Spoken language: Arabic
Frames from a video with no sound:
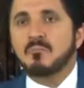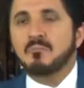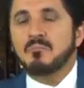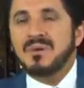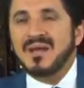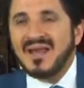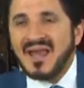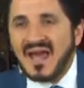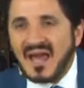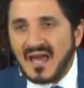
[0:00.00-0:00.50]

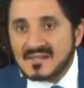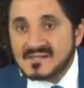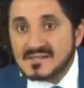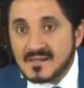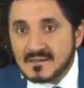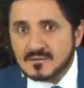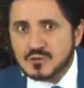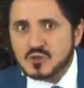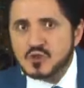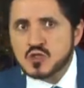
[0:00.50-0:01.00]

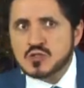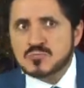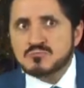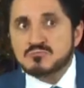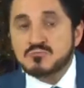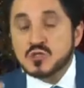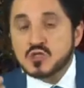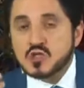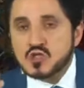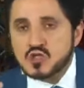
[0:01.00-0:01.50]
بالحسد
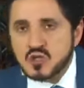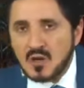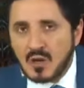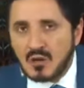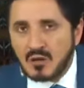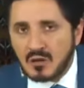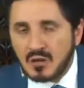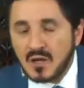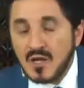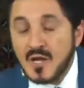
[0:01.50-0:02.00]

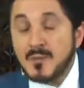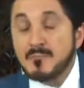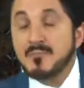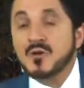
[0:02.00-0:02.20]
بالشر